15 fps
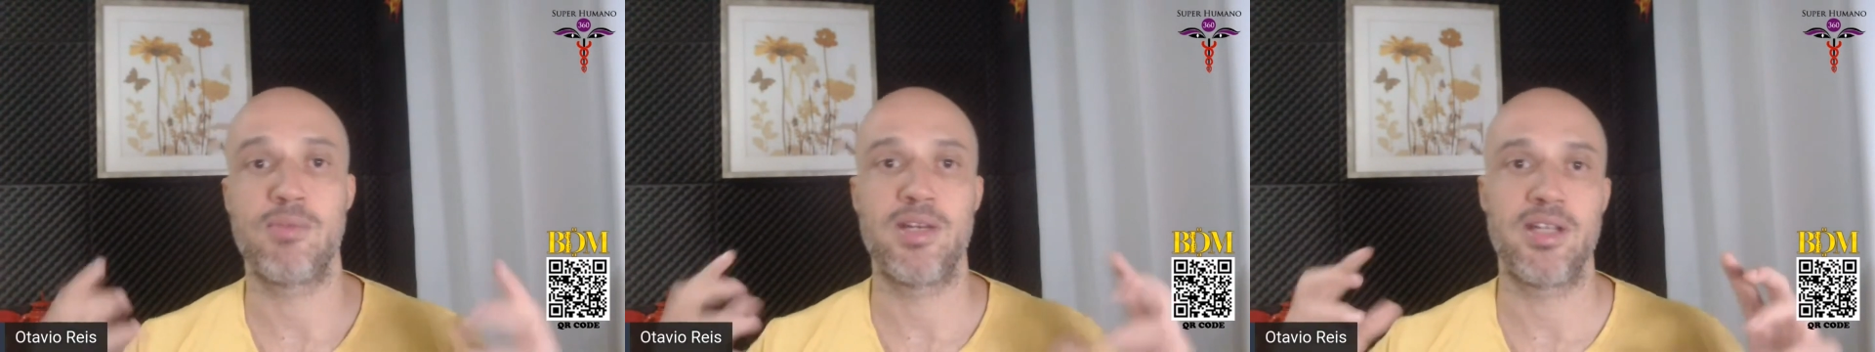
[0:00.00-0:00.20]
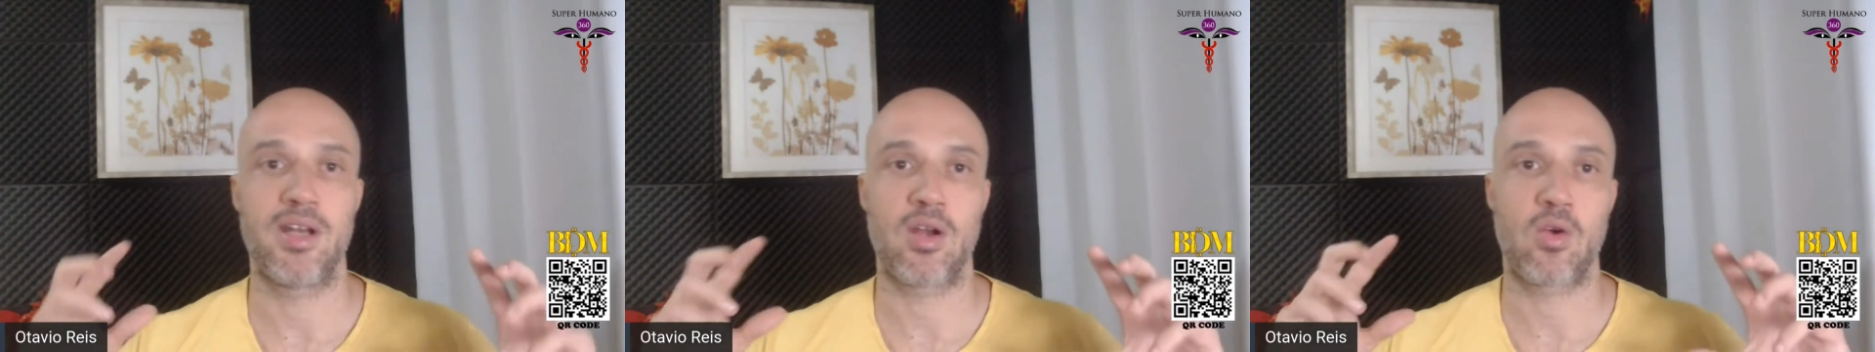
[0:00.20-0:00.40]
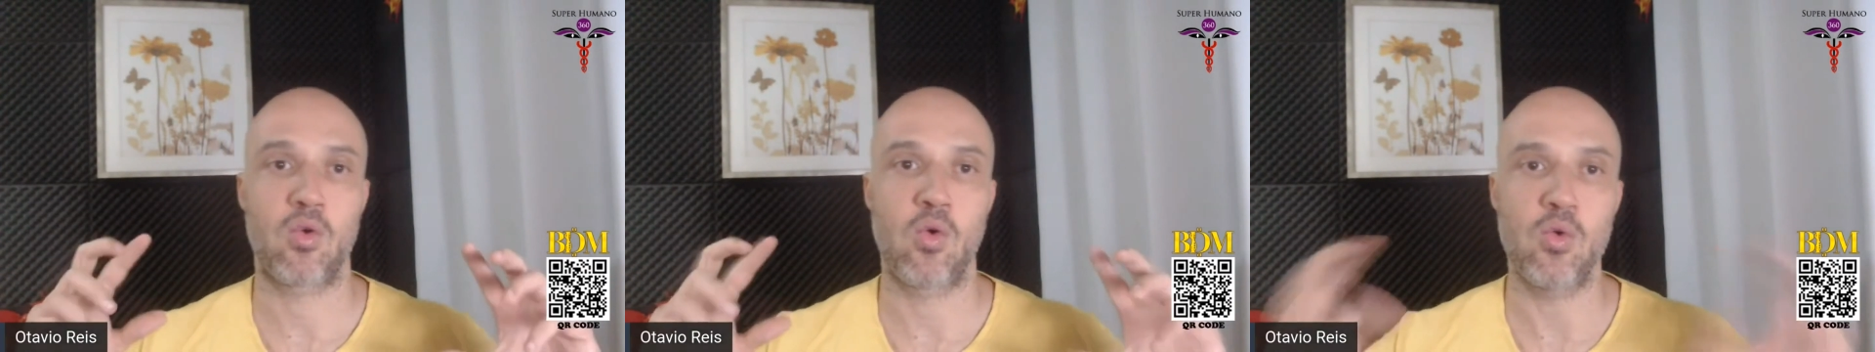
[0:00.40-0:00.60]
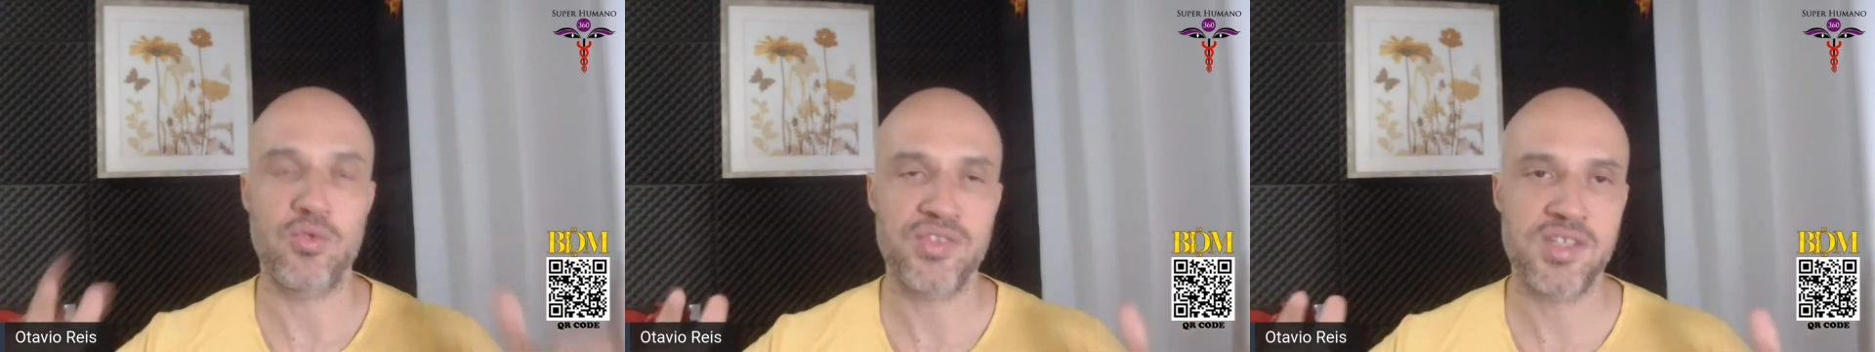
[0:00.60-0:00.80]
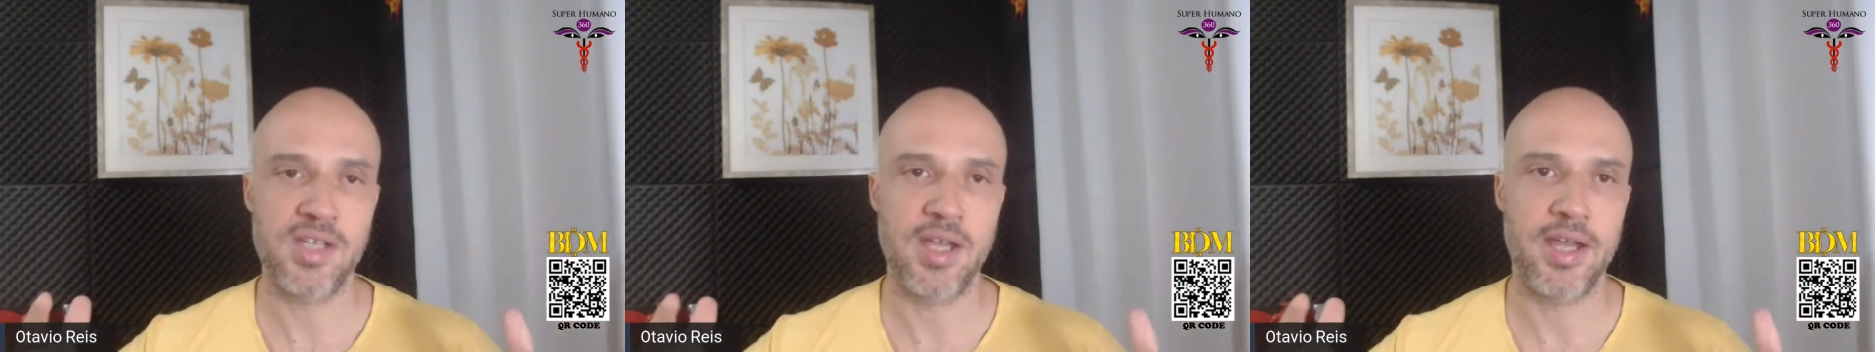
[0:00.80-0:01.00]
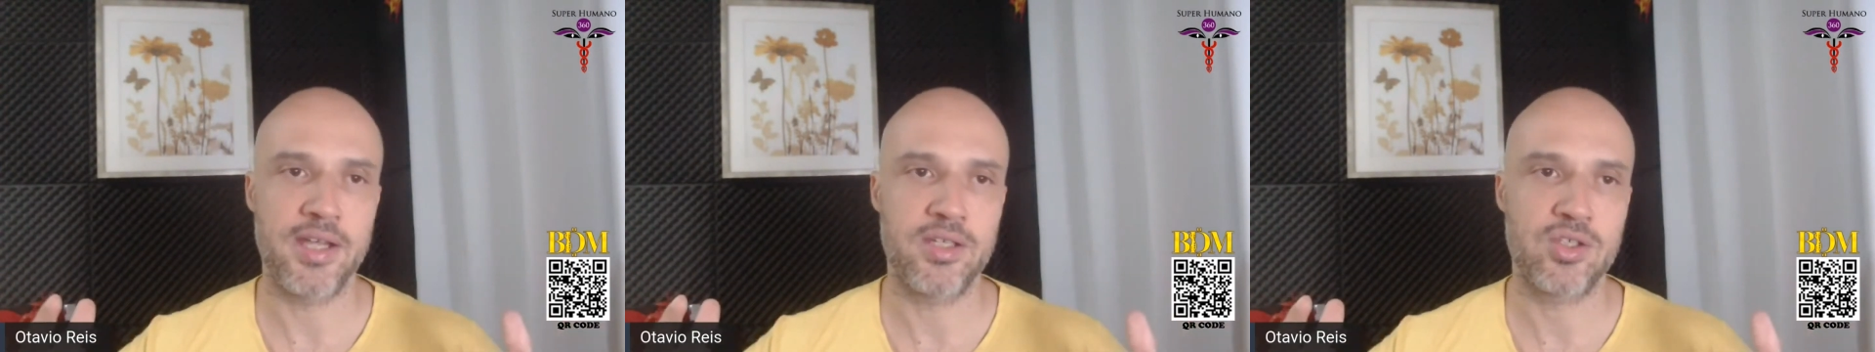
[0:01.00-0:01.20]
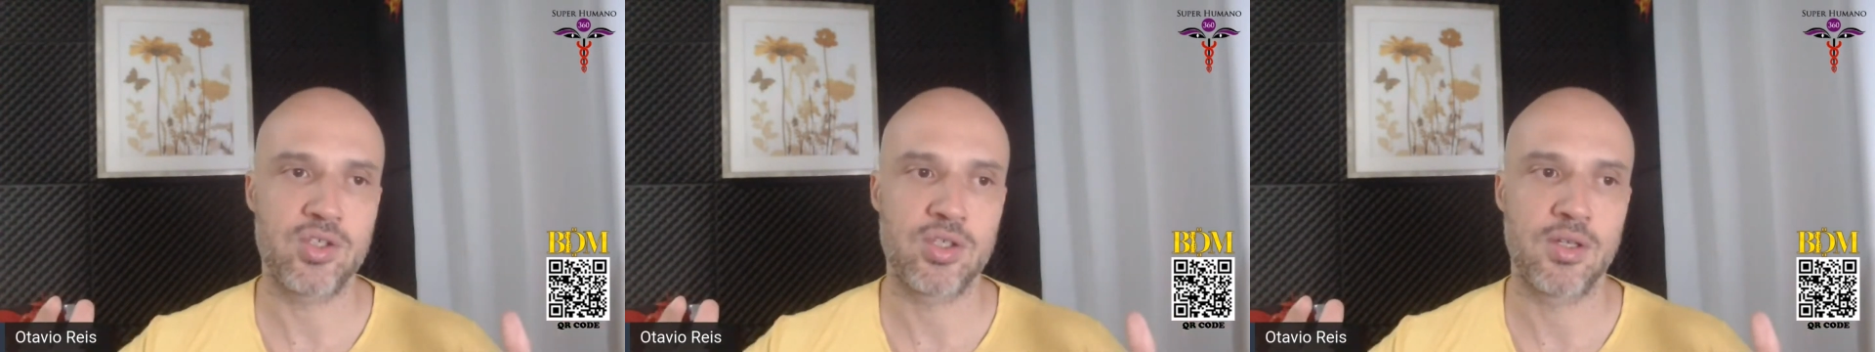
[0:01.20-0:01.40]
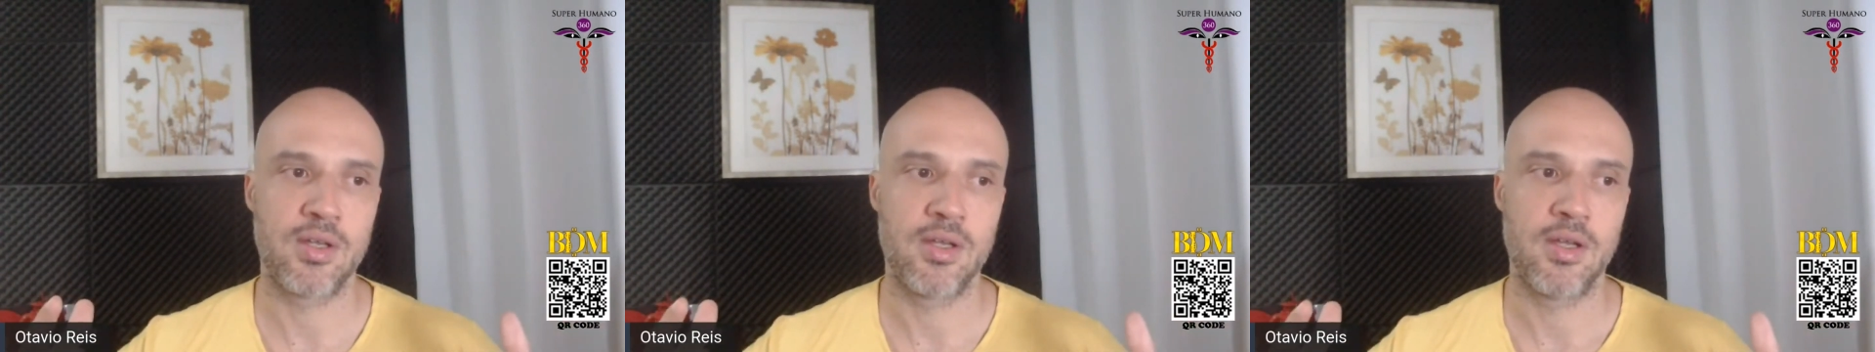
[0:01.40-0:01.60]
maneira
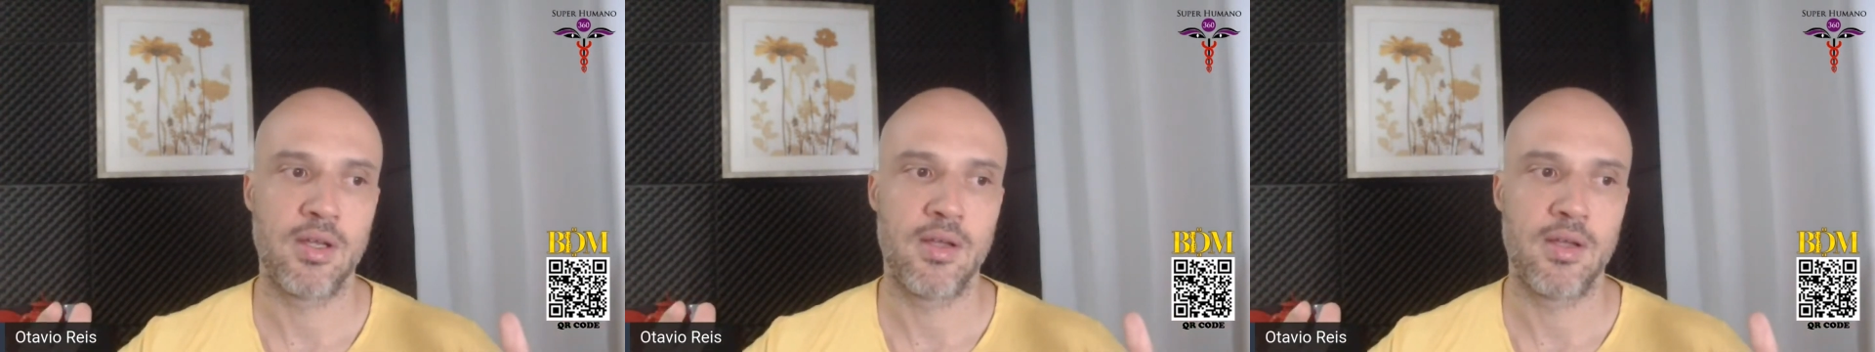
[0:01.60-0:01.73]
consciente,